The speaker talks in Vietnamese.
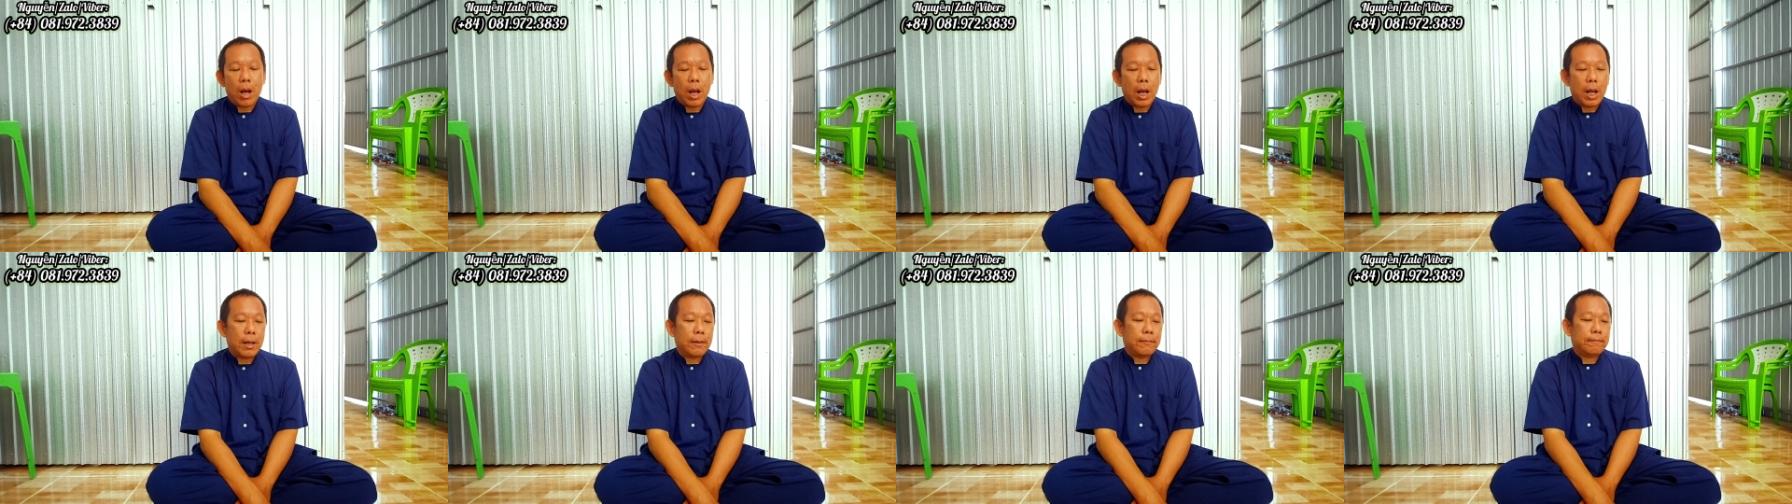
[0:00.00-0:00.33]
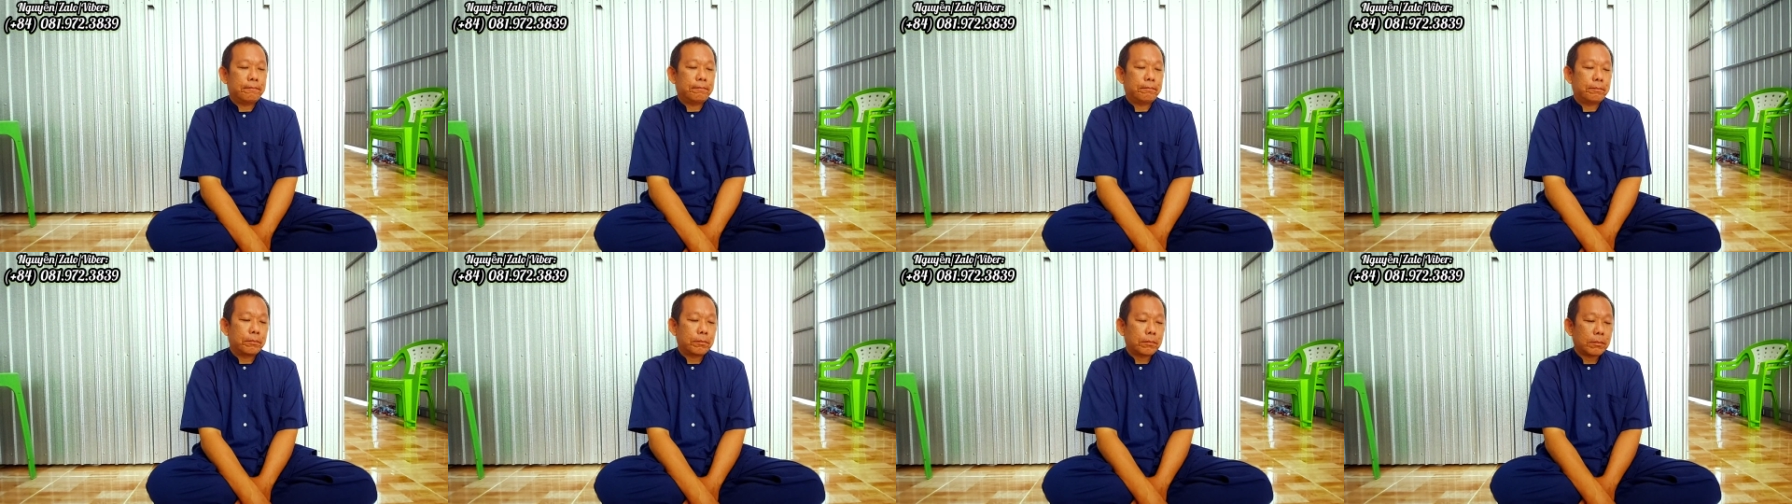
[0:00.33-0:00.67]
á
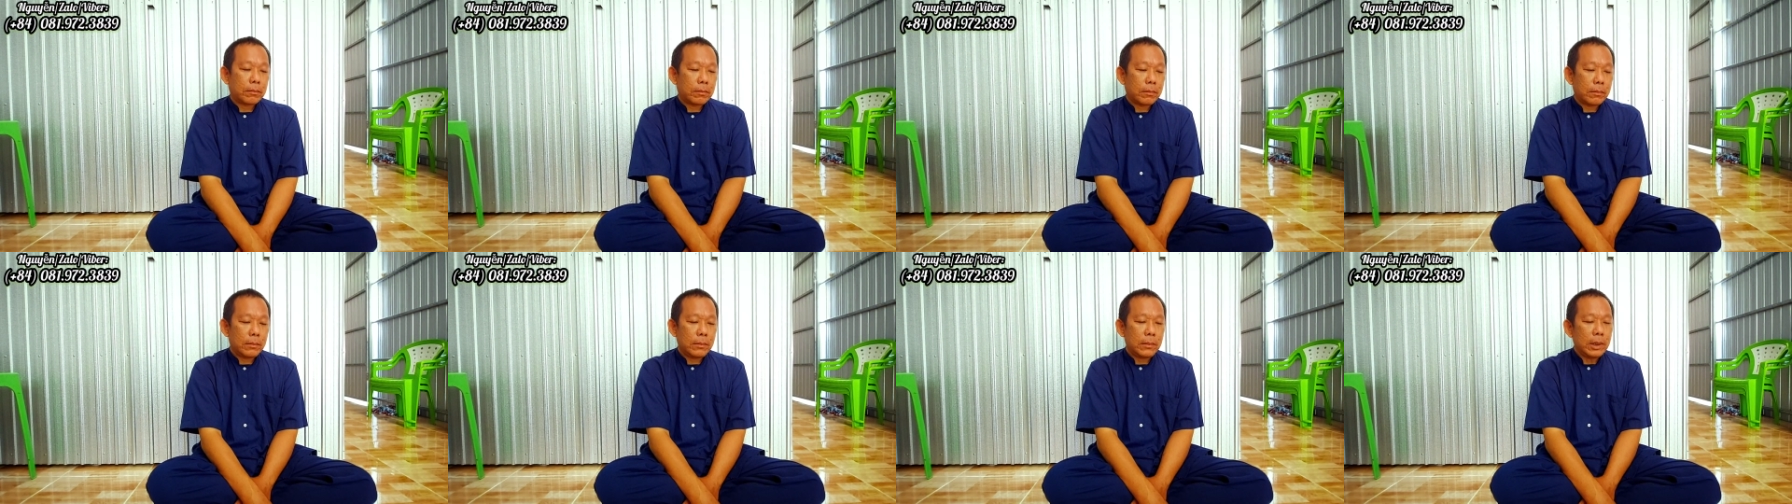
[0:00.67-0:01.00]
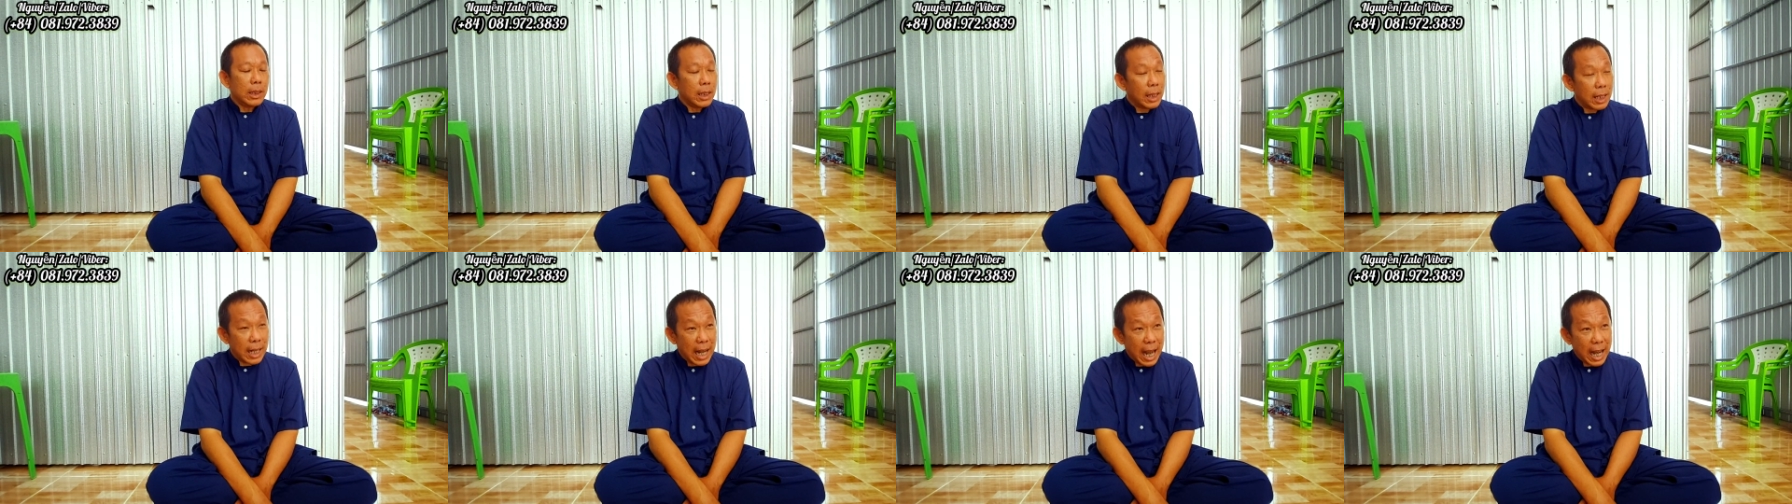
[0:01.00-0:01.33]

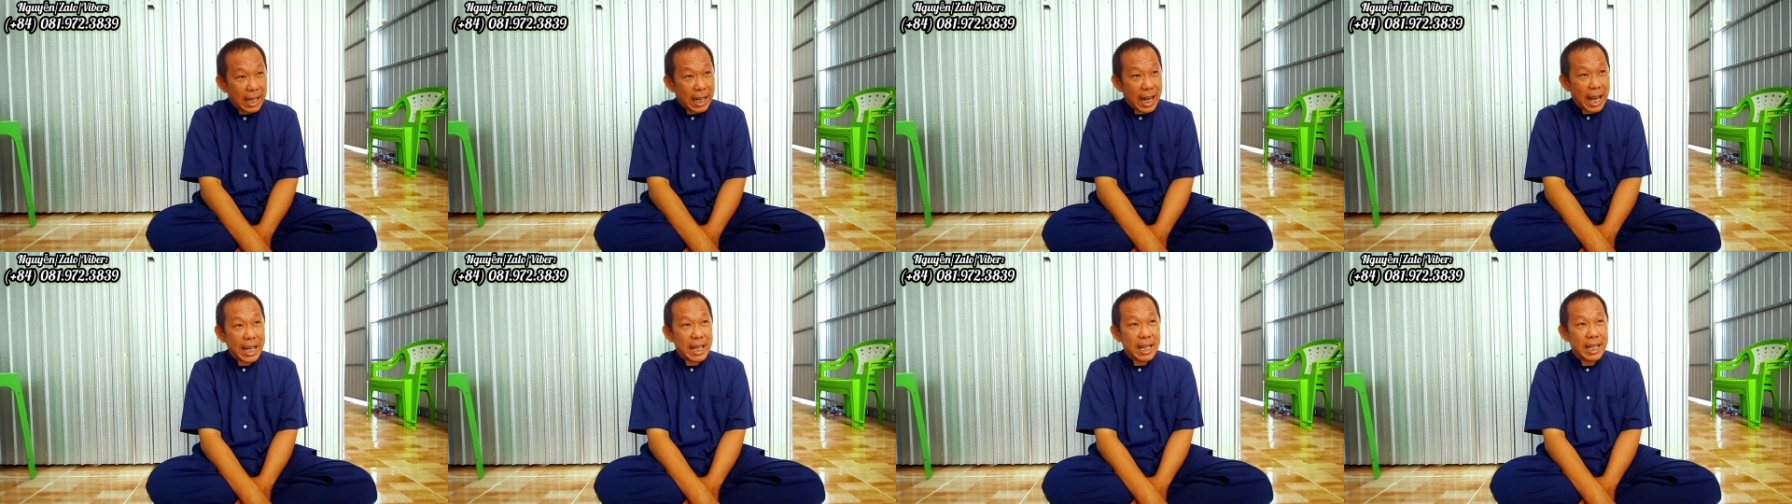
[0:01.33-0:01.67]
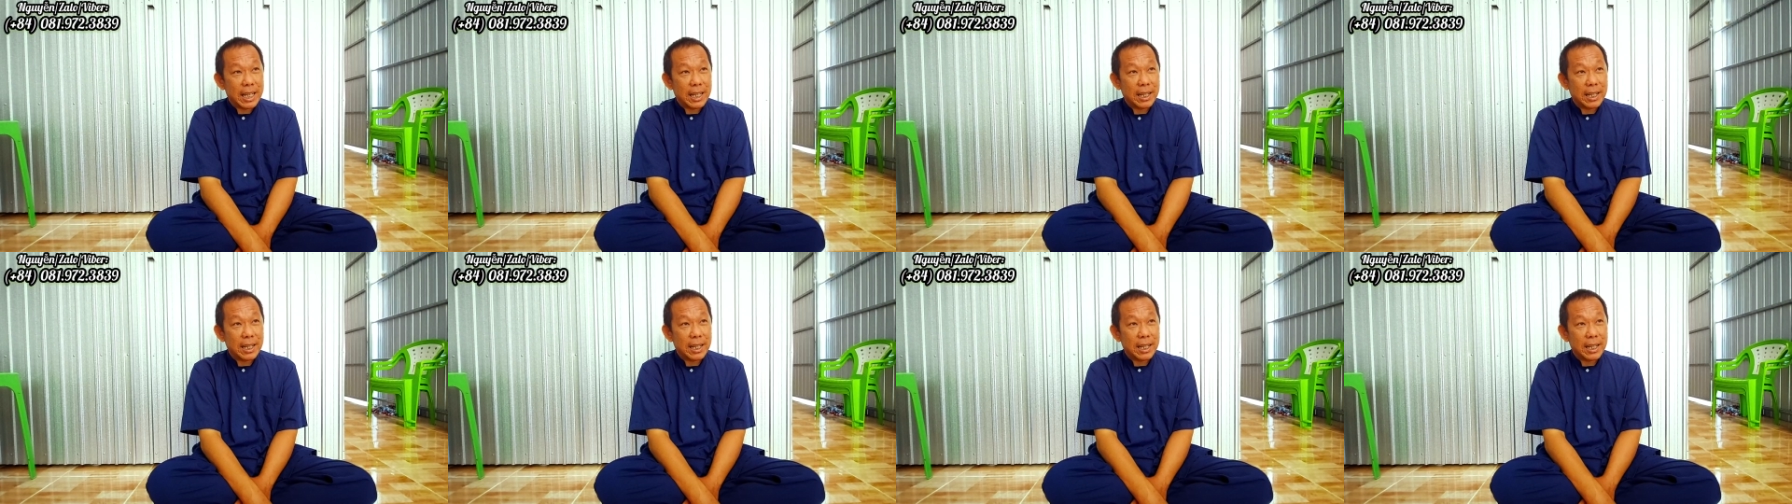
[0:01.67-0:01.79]
gần đây